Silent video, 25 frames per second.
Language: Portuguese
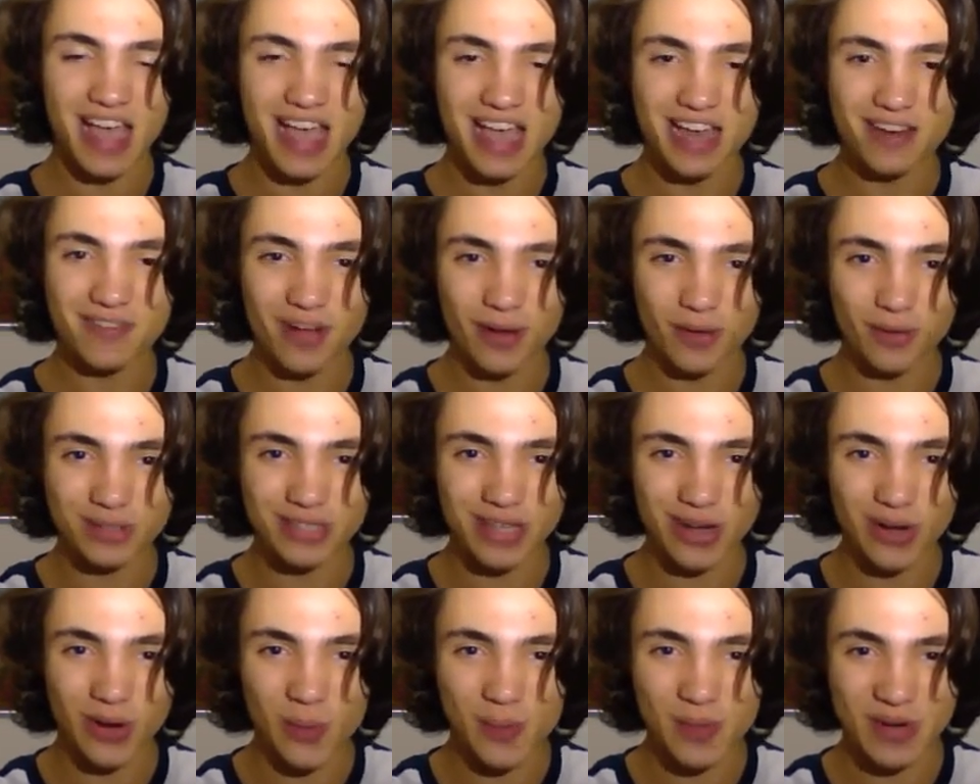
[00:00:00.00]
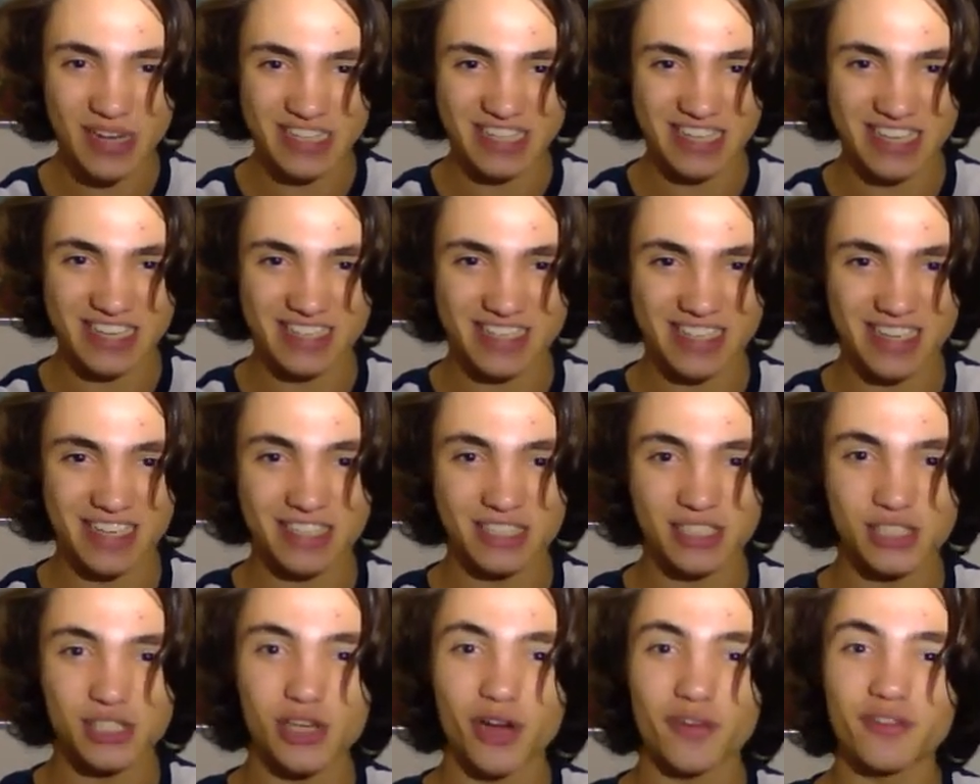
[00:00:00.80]
Ele vai contar com a presença
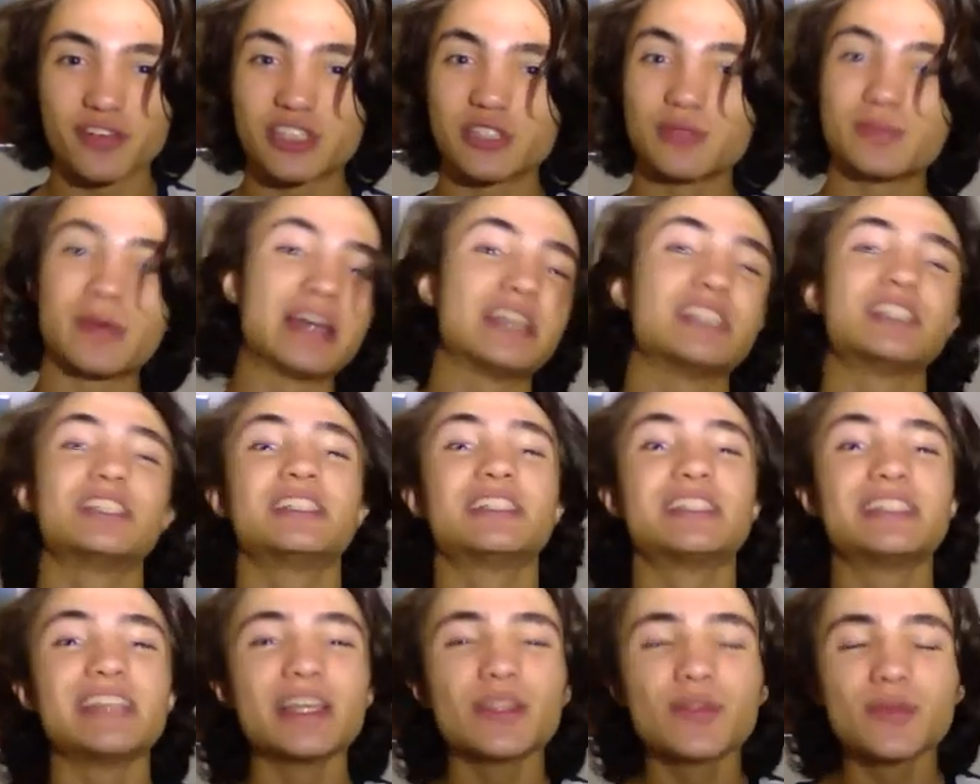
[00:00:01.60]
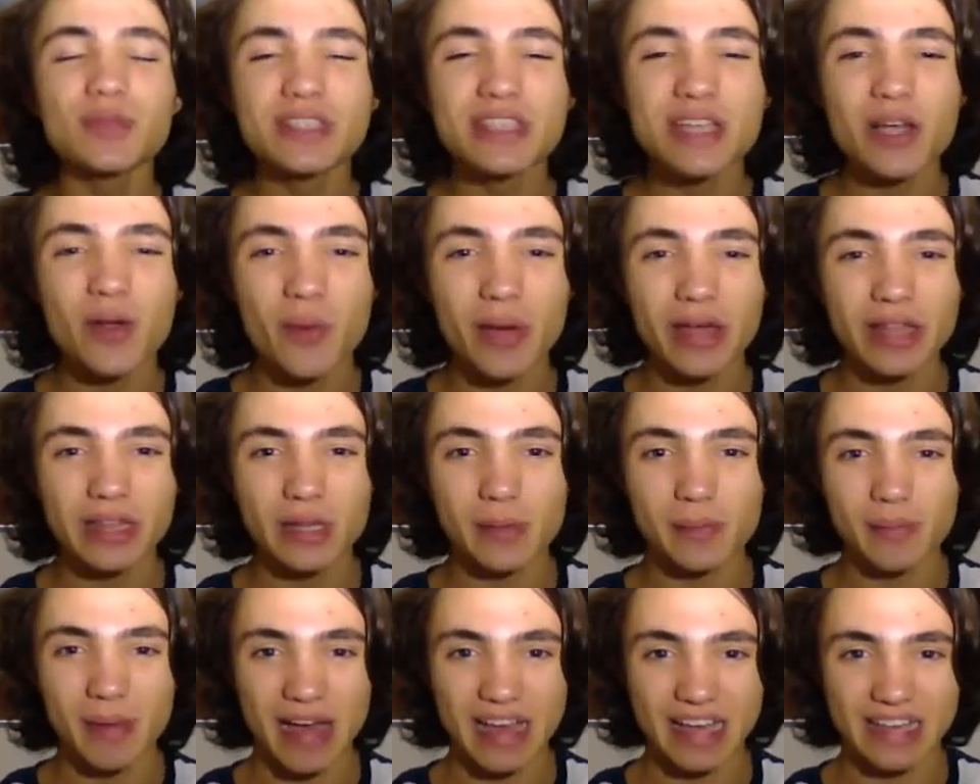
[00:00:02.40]
de jovens de mais de
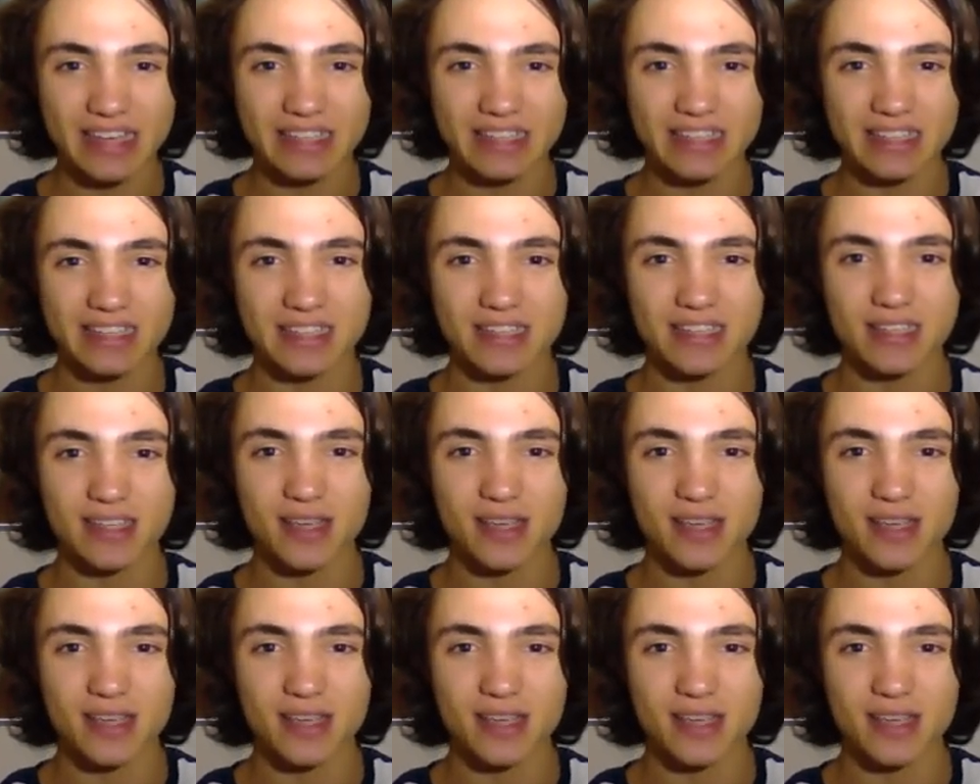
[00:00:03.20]
150 países.